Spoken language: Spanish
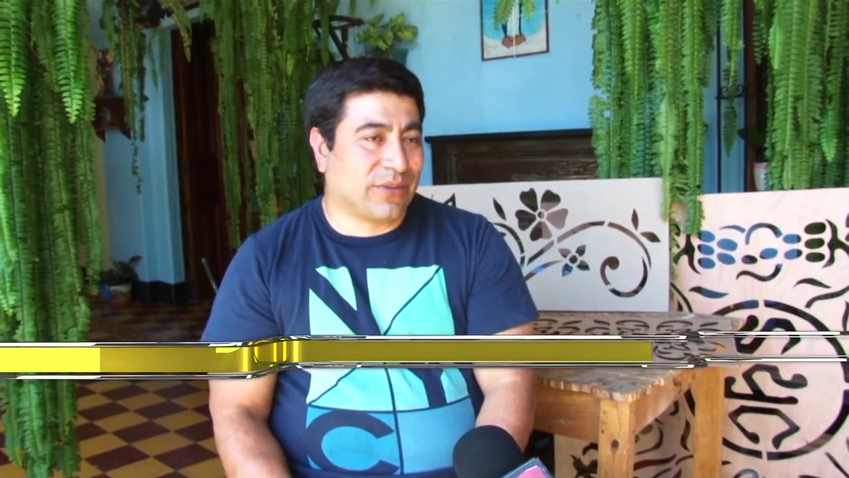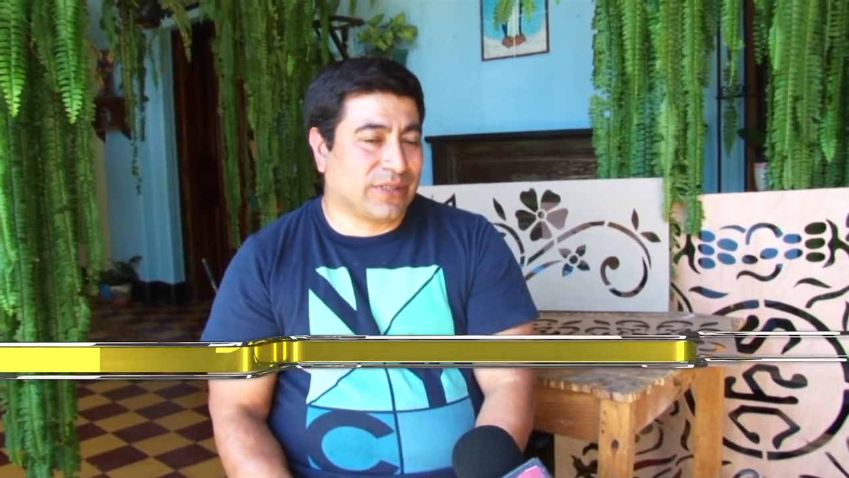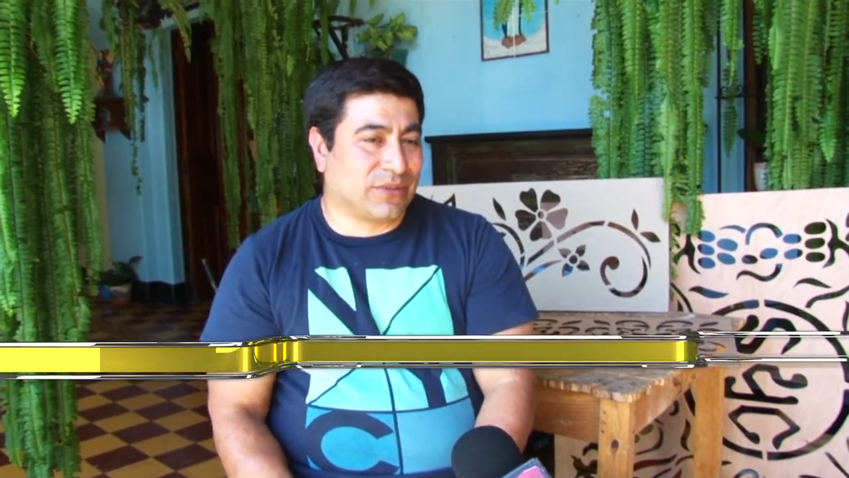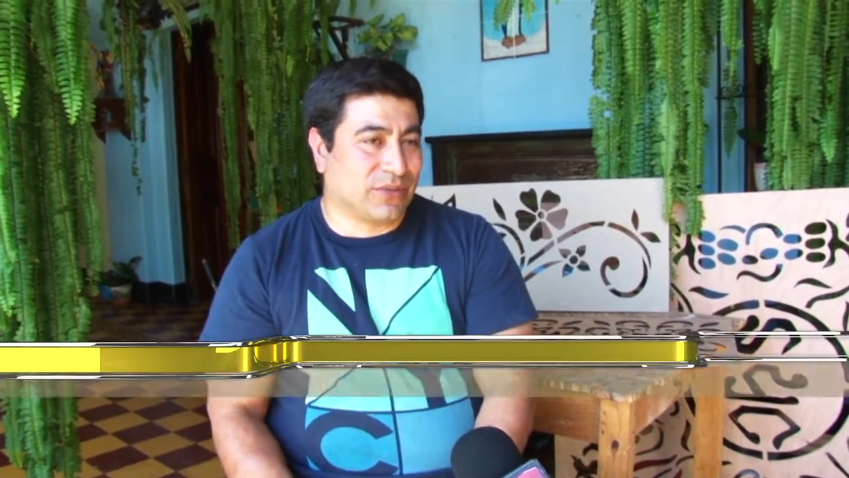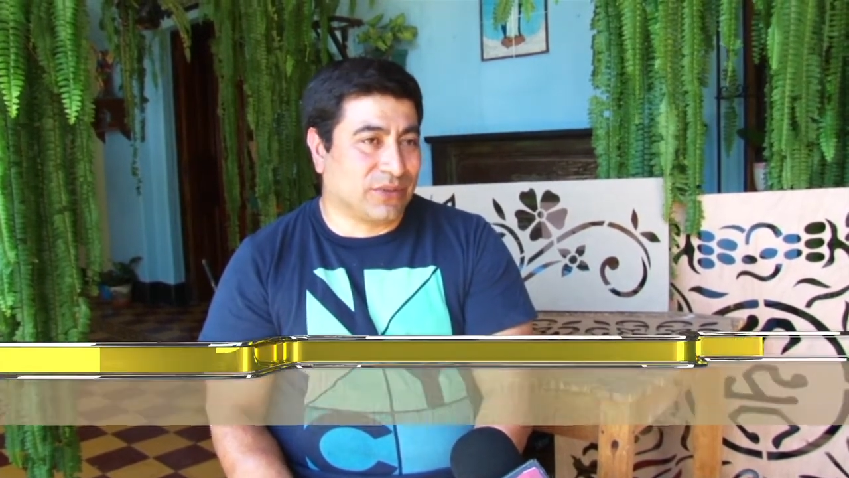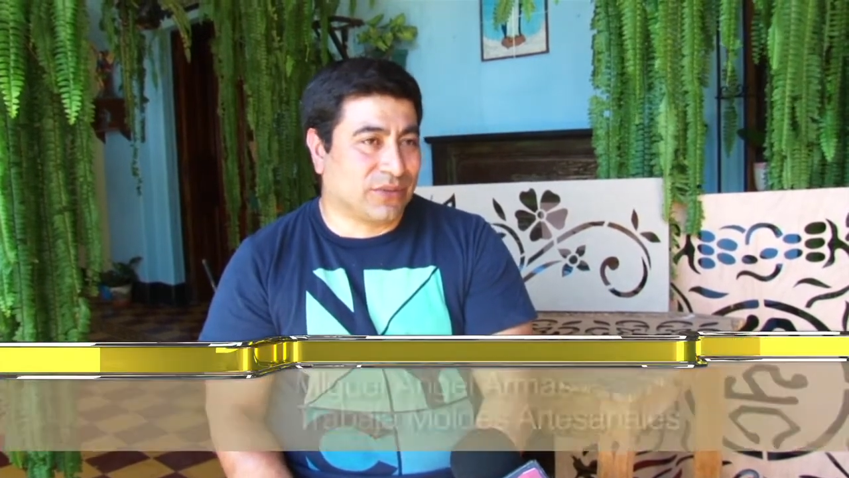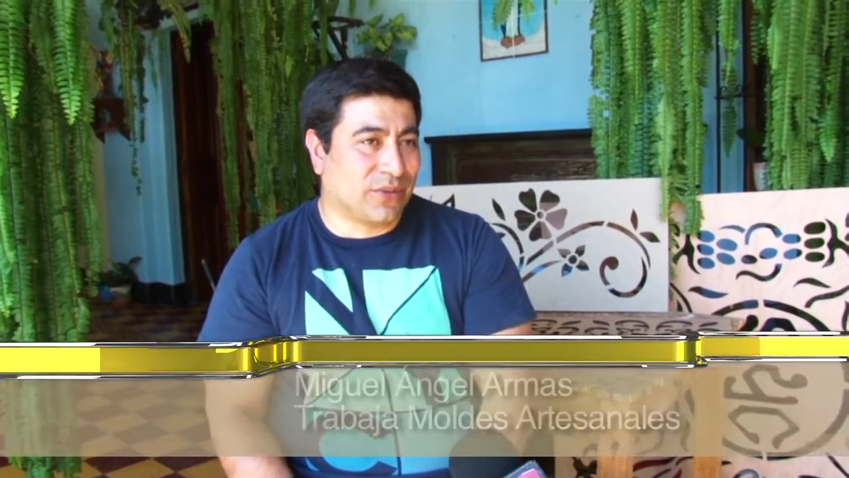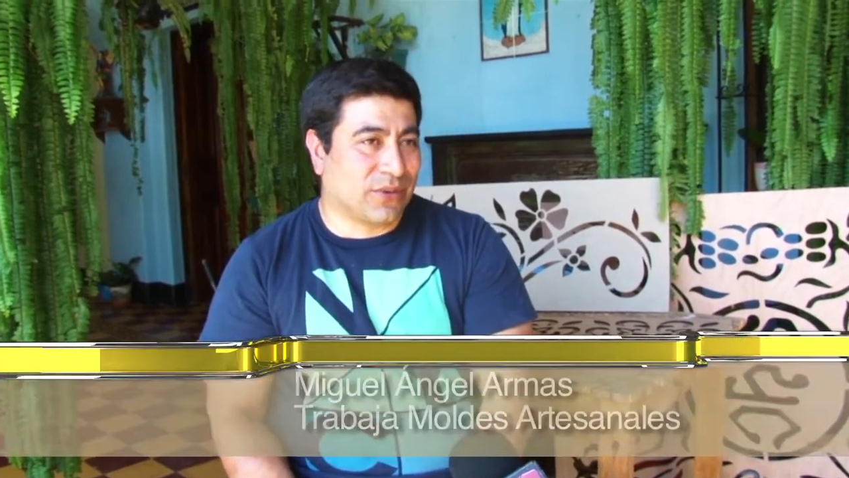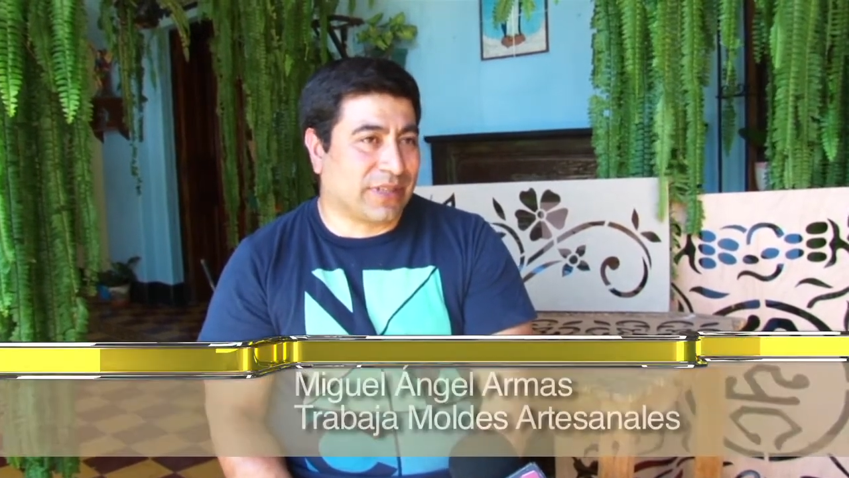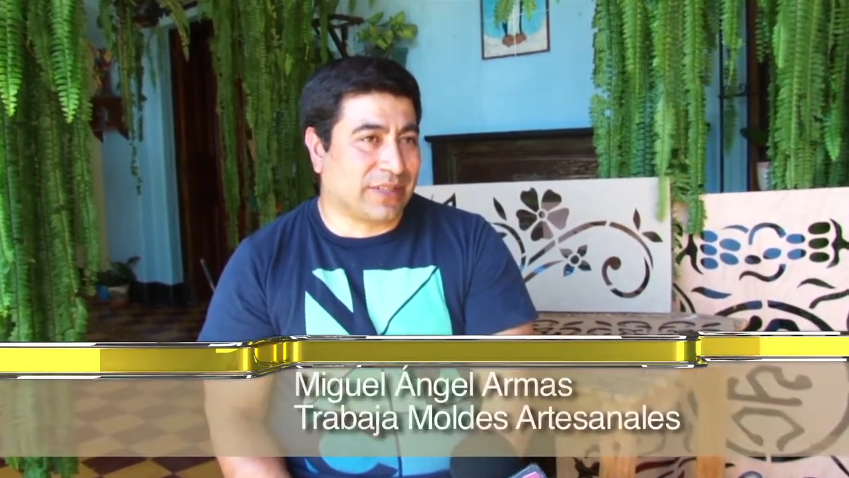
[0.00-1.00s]
lo que son
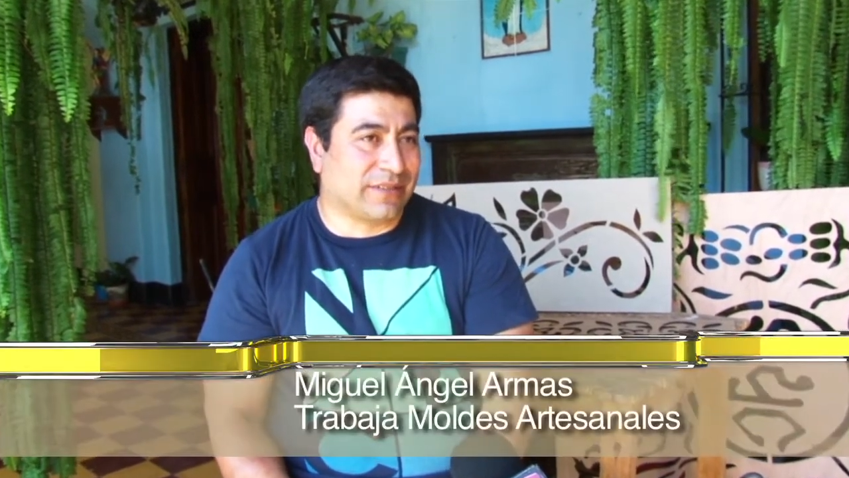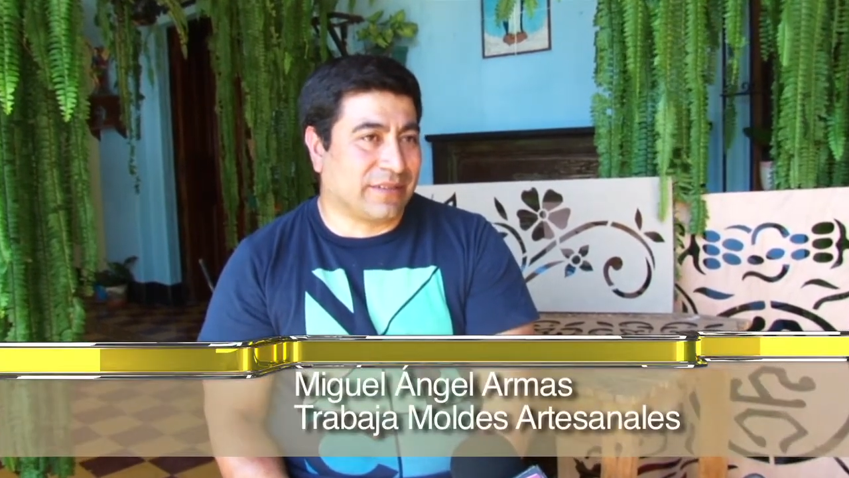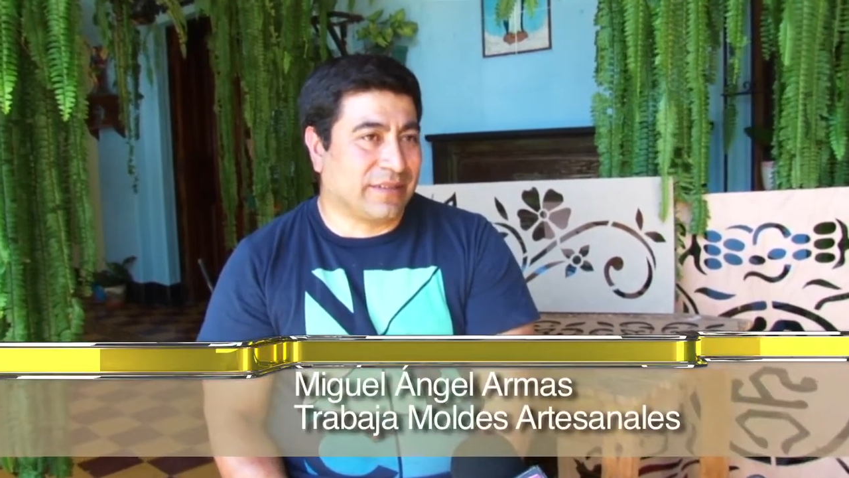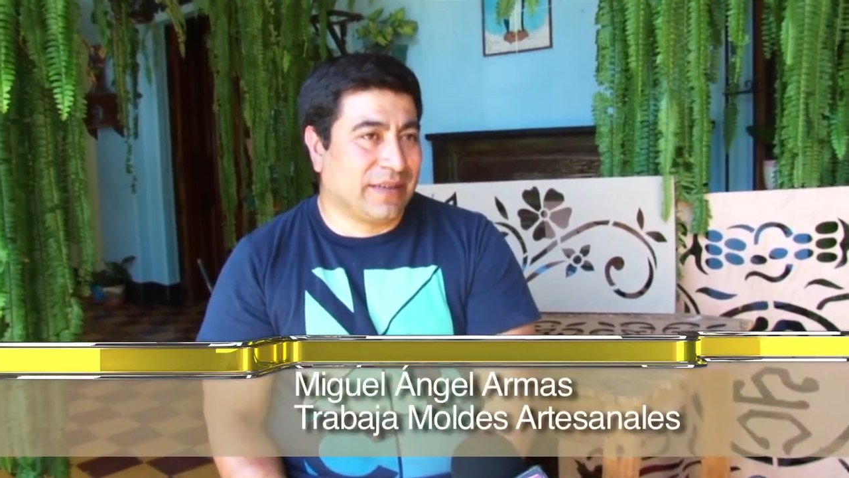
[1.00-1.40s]
los cortes.